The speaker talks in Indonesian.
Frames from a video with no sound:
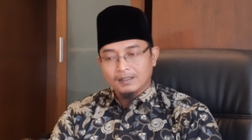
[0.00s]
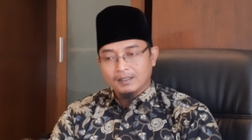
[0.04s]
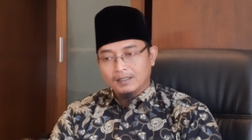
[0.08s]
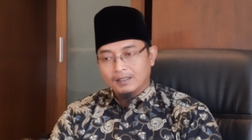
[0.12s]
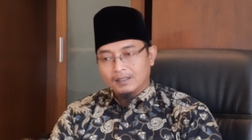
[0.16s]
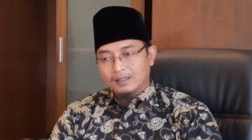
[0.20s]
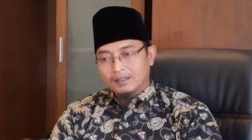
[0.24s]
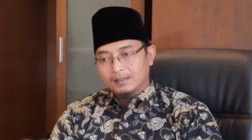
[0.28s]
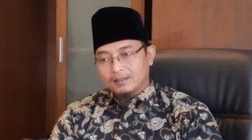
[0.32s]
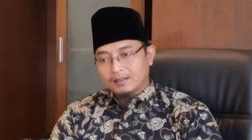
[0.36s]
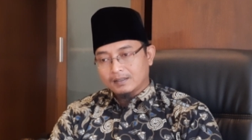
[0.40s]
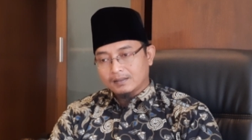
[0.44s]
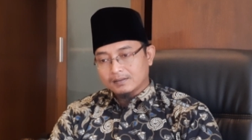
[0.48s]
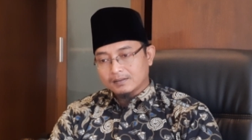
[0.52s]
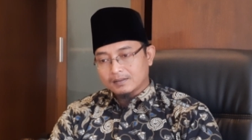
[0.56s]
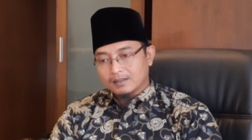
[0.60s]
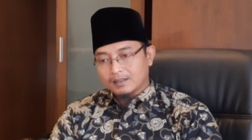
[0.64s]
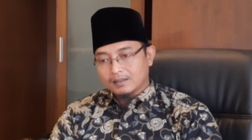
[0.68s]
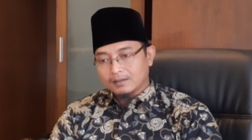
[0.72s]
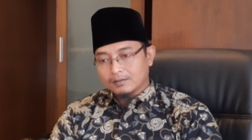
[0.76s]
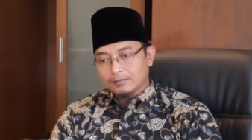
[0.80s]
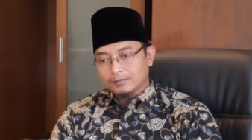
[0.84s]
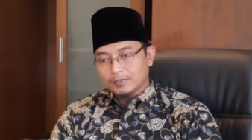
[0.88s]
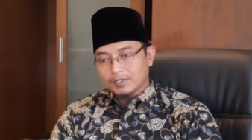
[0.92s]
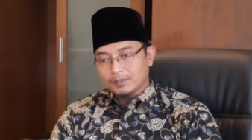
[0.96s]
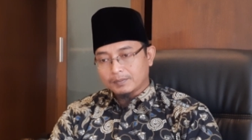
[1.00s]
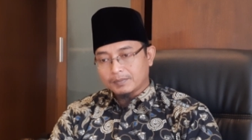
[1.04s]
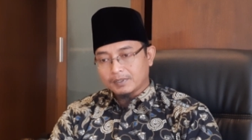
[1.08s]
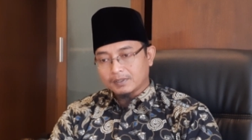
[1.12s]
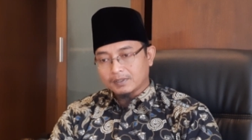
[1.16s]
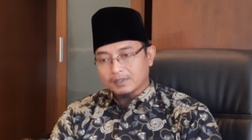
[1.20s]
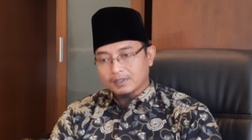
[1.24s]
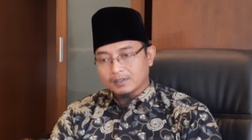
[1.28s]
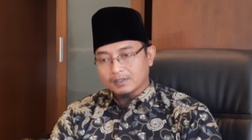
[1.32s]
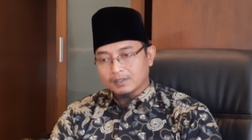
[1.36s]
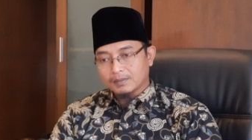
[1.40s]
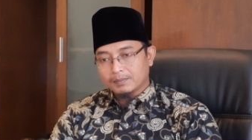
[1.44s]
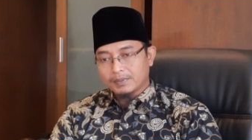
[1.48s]
dan selalu
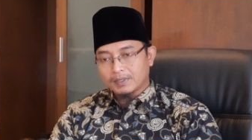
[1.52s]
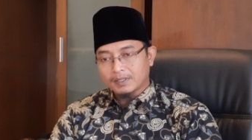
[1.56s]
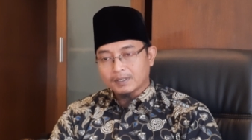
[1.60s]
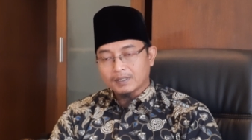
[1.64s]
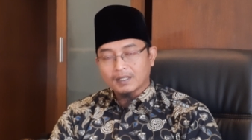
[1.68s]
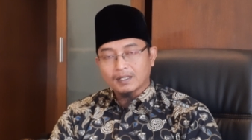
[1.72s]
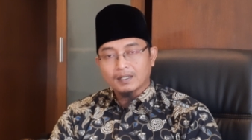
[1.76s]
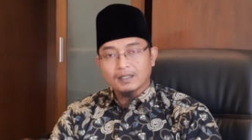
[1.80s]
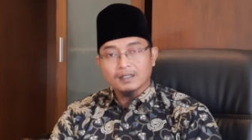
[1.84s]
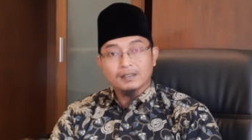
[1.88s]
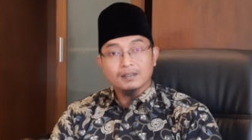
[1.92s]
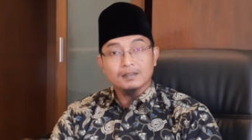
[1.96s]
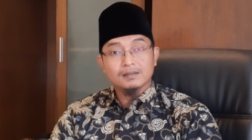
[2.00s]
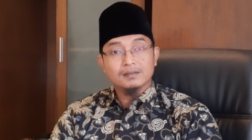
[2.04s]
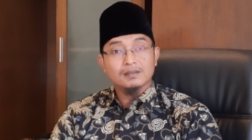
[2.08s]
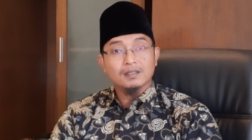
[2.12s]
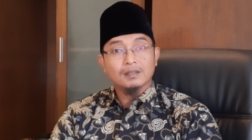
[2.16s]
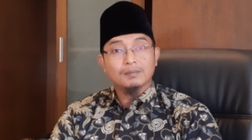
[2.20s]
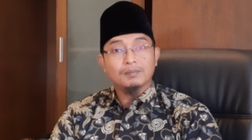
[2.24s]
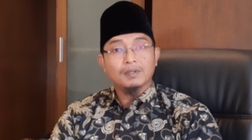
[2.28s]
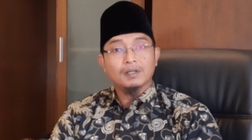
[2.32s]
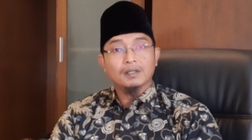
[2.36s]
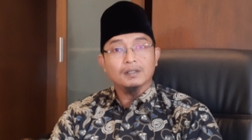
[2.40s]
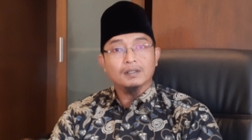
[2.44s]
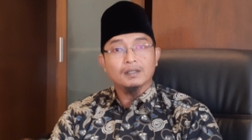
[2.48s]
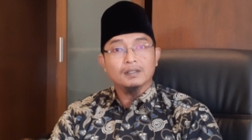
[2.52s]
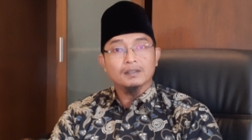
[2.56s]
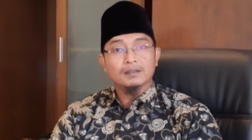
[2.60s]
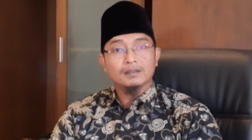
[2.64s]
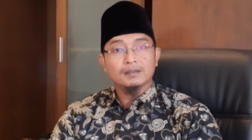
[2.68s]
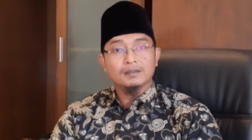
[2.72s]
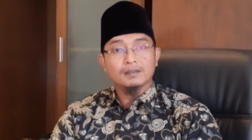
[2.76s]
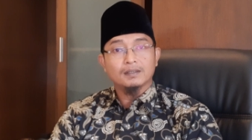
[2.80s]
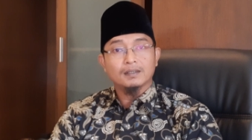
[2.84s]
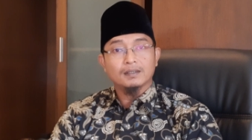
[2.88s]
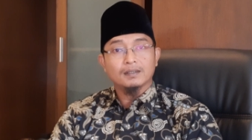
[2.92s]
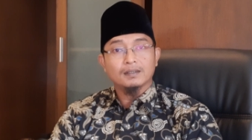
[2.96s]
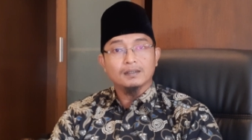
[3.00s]
mendapatkan keberkahan di setiap langkah
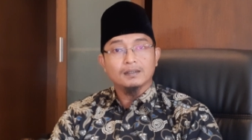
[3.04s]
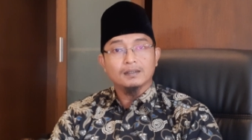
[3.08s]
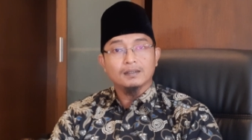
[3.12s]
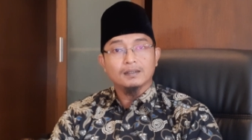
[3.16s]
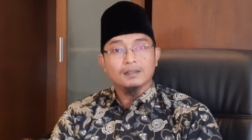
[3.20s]
kita.